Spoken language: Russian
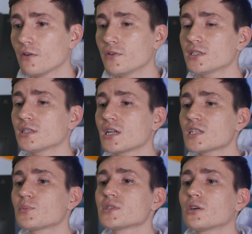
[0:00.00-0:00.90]
В этот
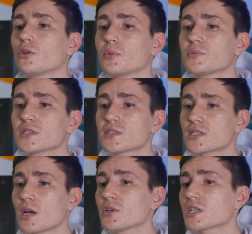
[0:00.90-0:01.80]
раз познакомимся с
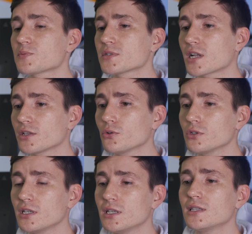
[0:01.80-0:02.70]
самой
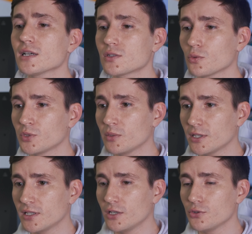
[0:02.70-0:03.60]
распространенной и доступной
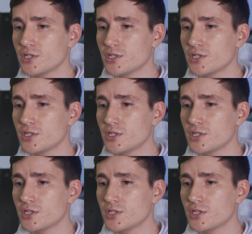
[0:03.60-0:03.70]
моделью